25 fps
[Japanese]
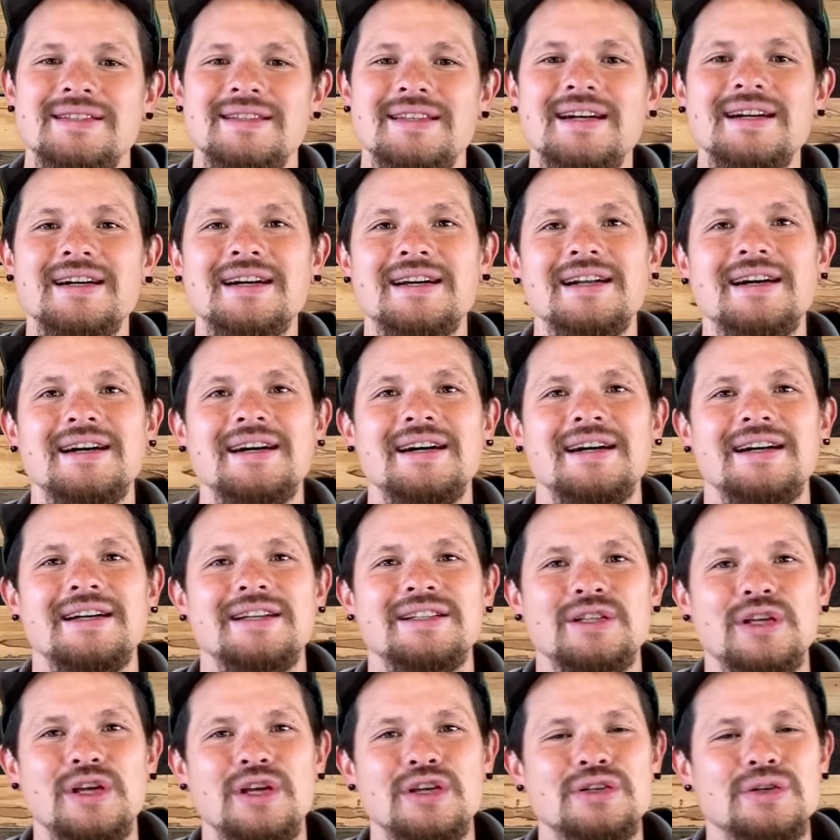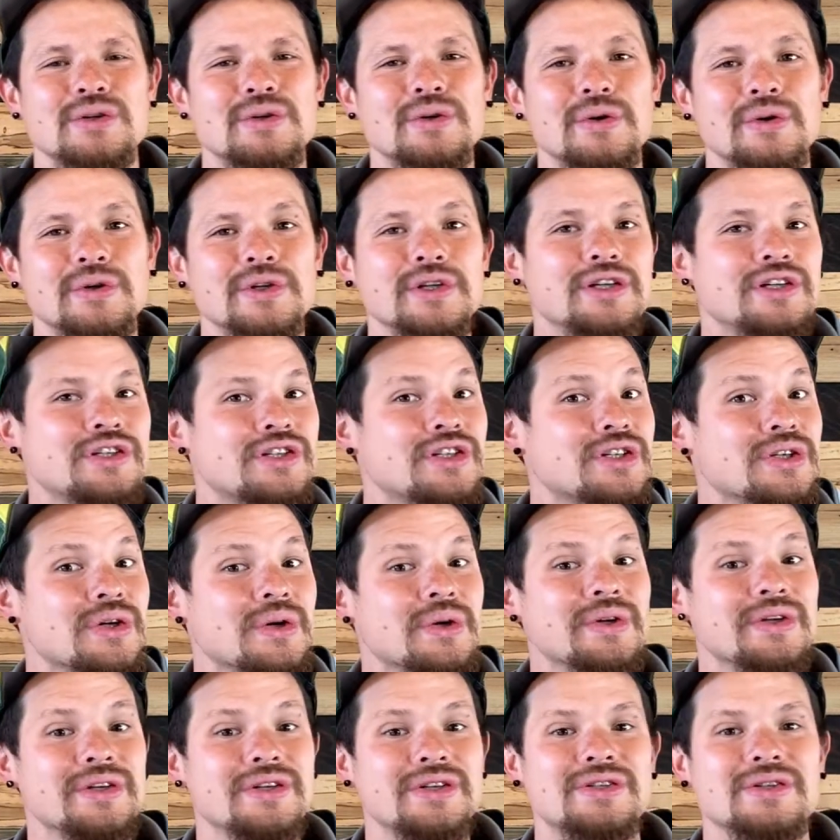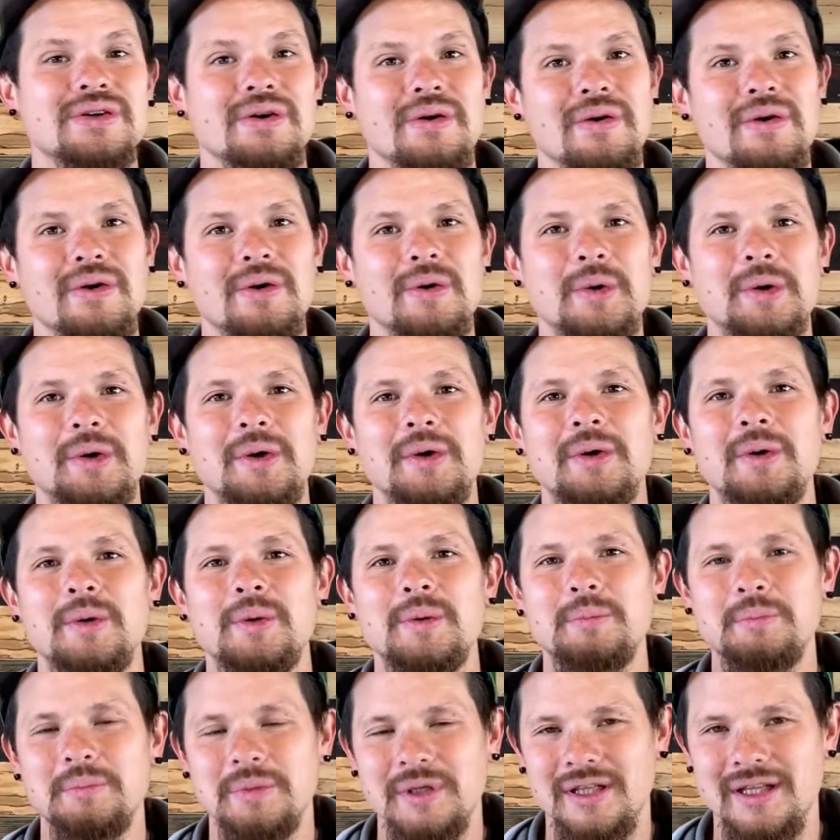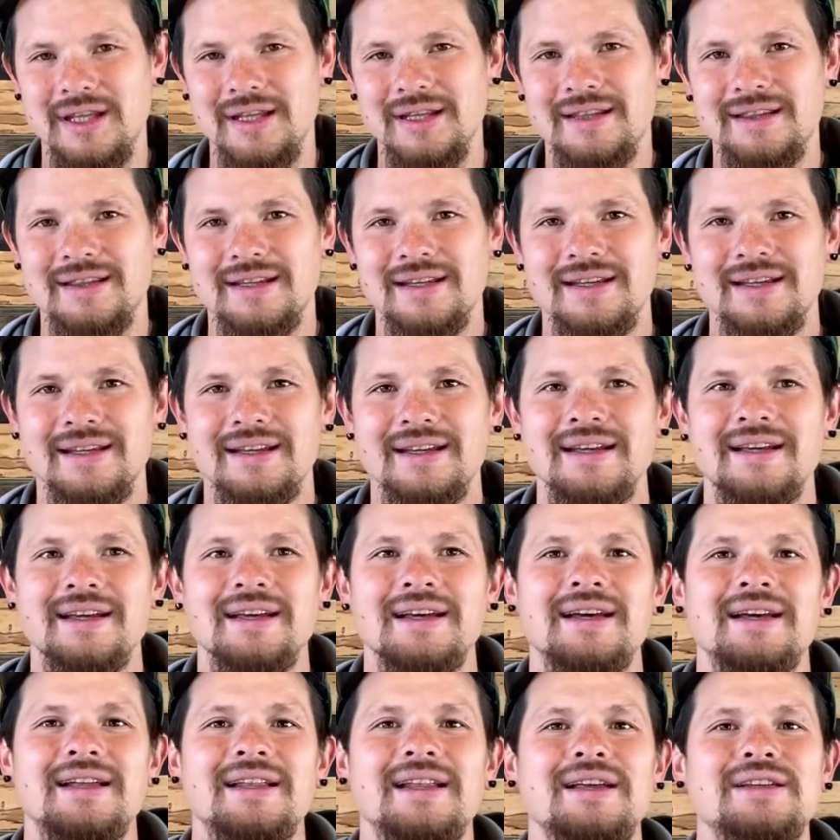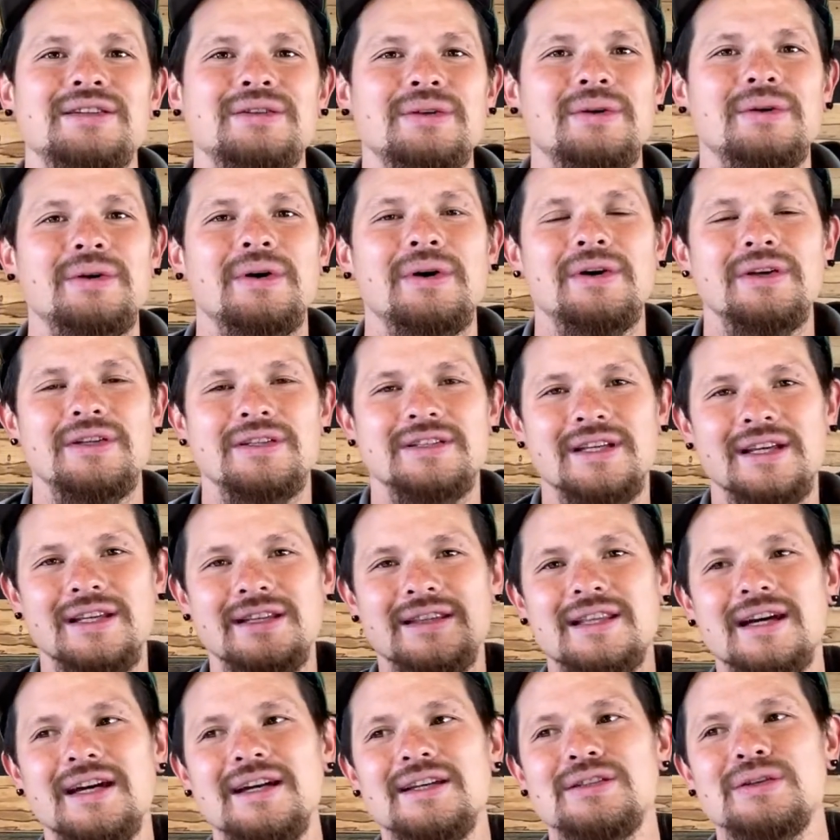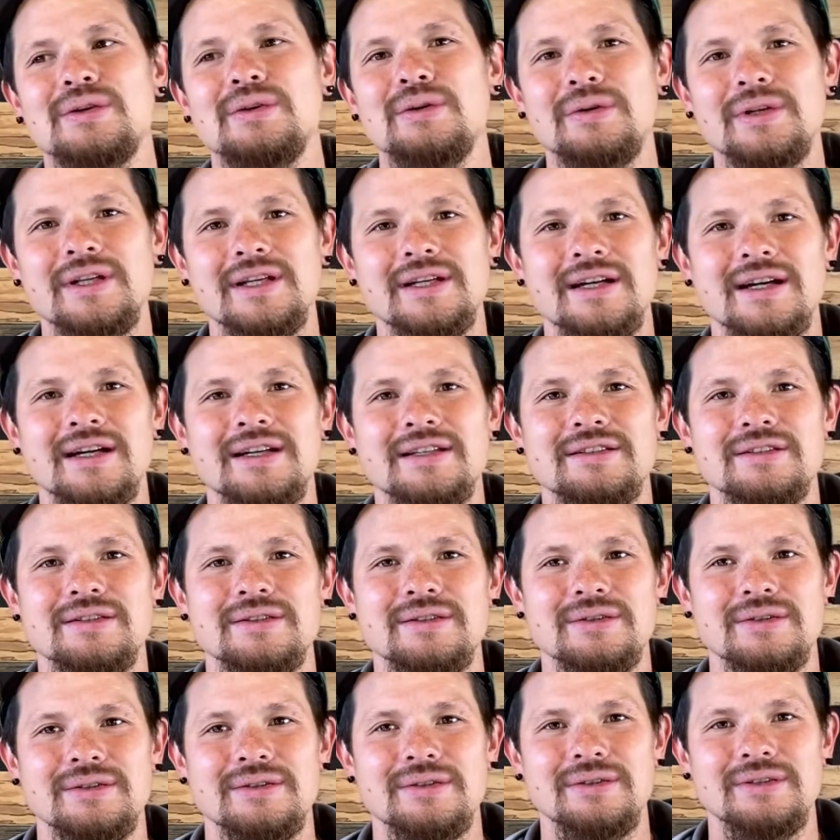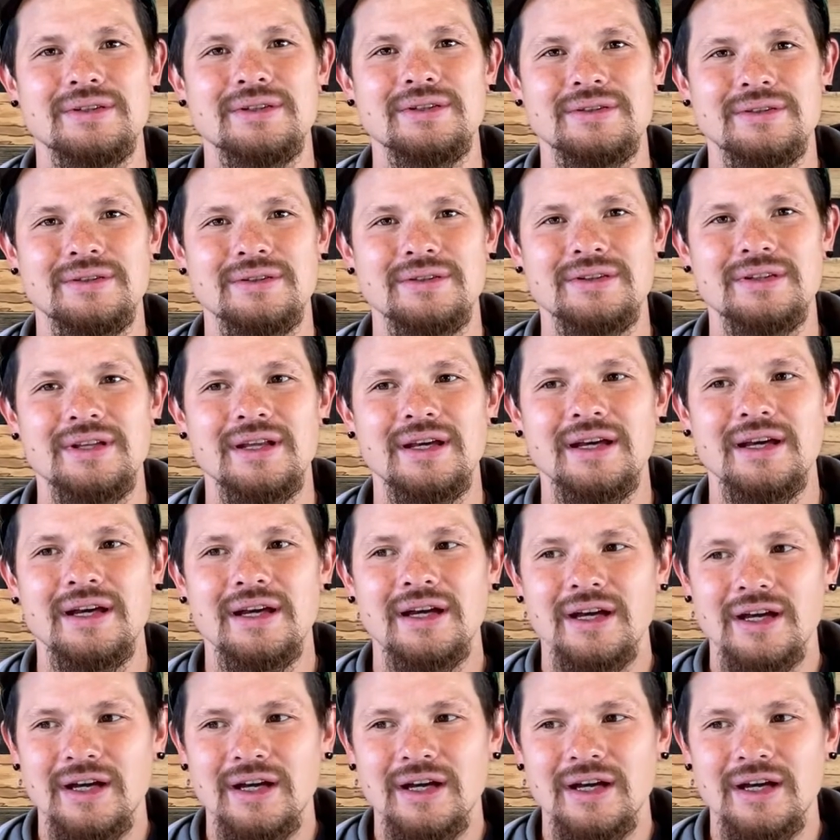だから聖書の一章一章を見ていって、ね、その全体像を理解することによって、